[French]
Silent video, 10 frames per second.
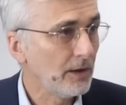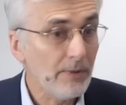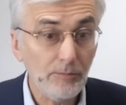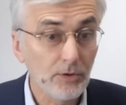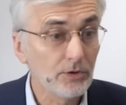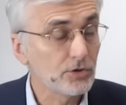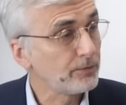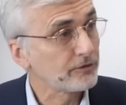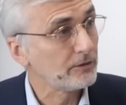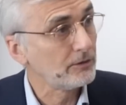Et même, euh, je
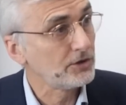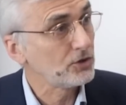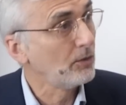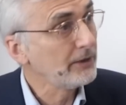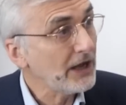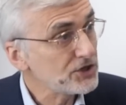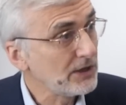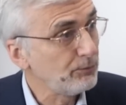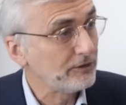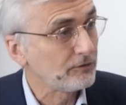pense, euh, Jérôme Gage,
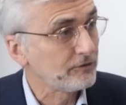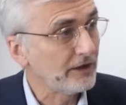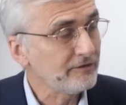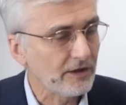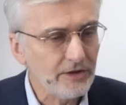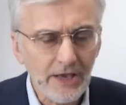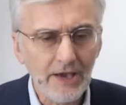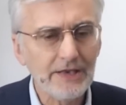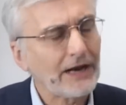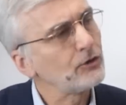député socialiste, a dit
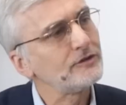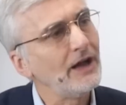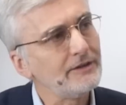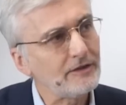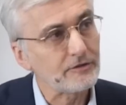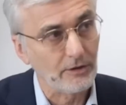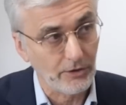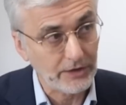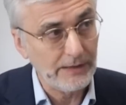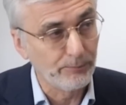il y a quelque chose d'indécent,
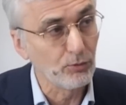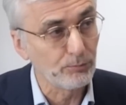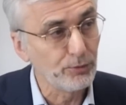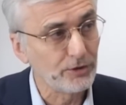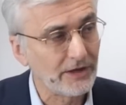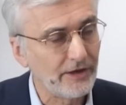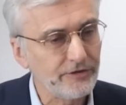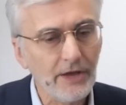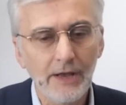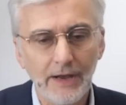alors qu'il est pour, pour
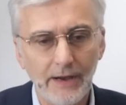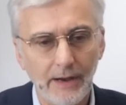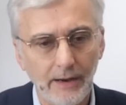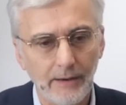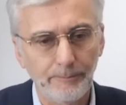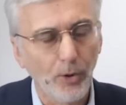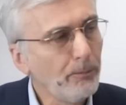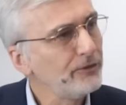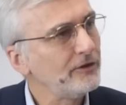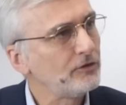l'euthanasie, à
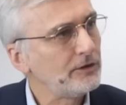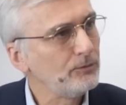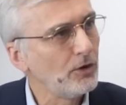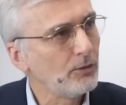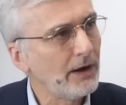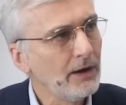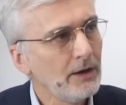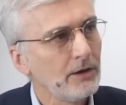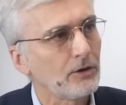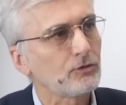proposer ce type de loi
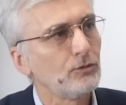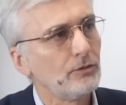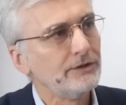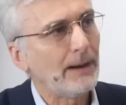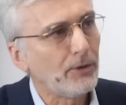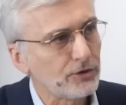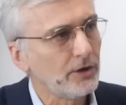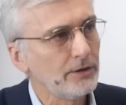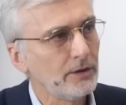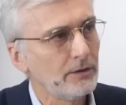quand on
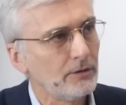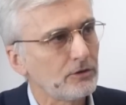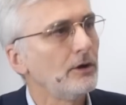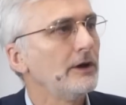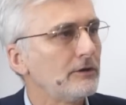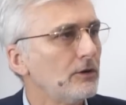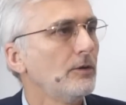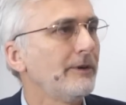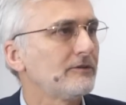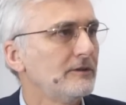abandonne tant et tant
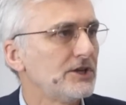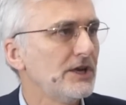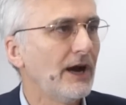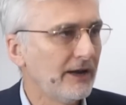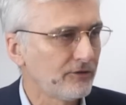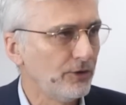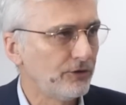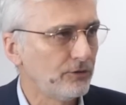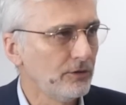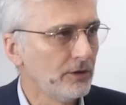de personnes âgées à la
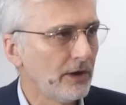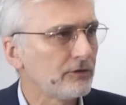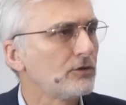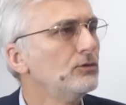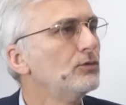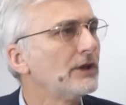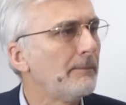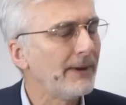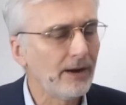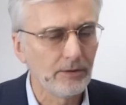solitude, à ce que nous on
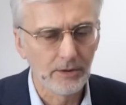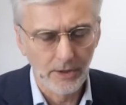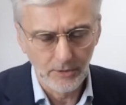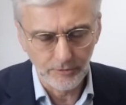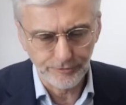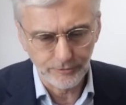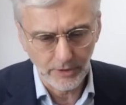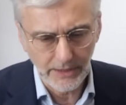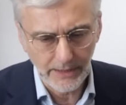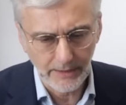appelle euh, au fond
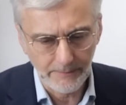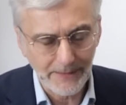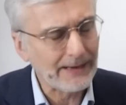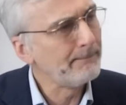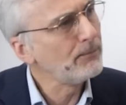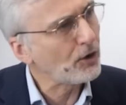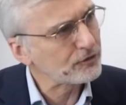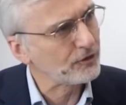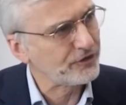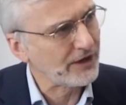la, la mort
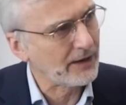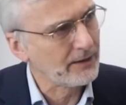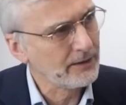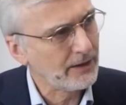sociale.